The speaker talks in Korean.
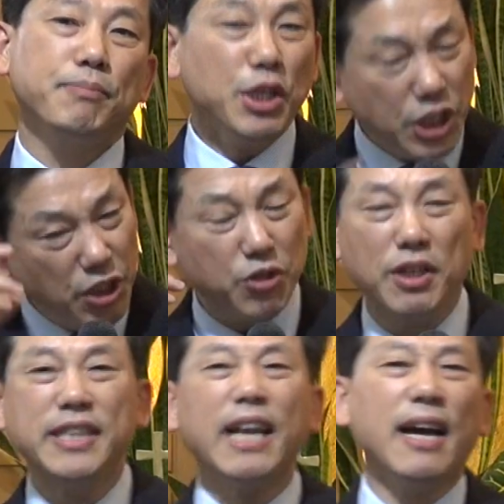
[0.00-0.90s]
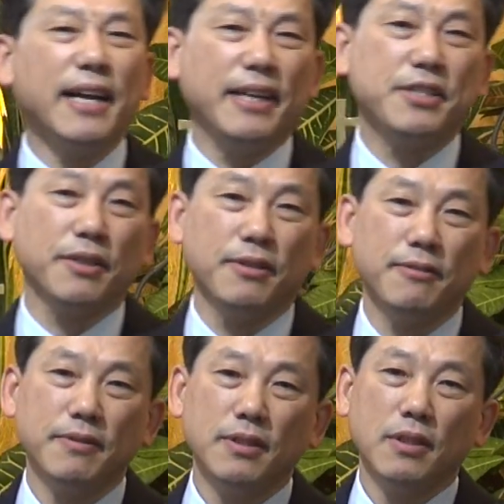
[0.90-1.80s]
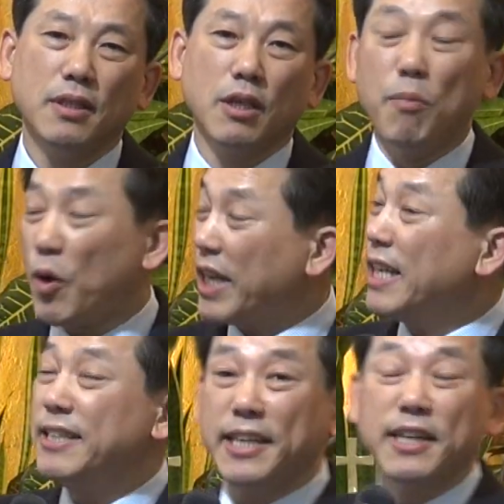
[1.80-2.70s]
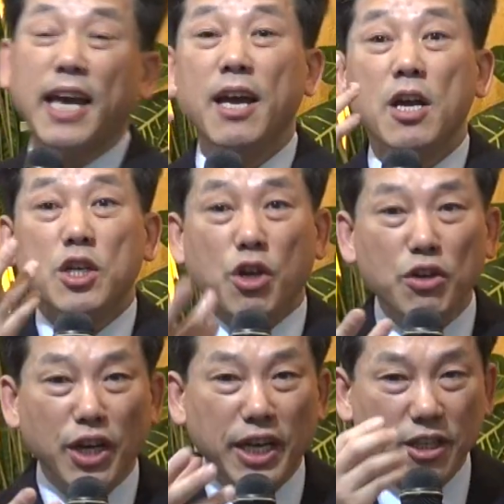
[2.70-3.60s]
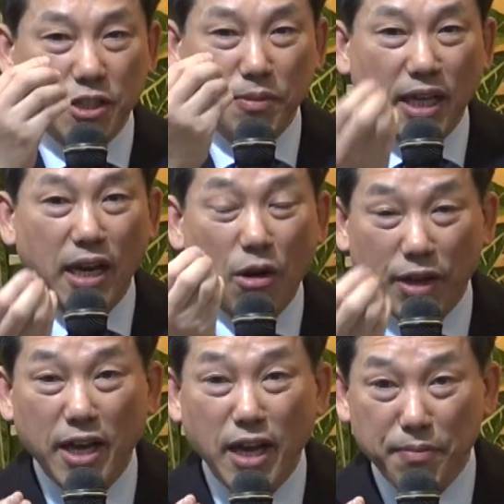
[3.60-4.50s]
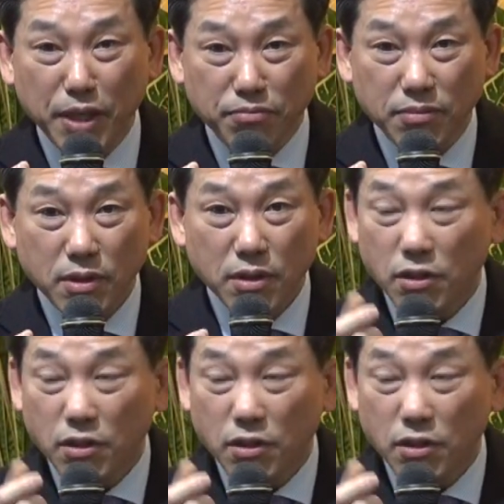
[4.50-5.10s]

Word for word: 평신도들은 따라가게 돼 있어요. 그 목회자들이 이렇게 성경이 이렇습니다라고 얘기하면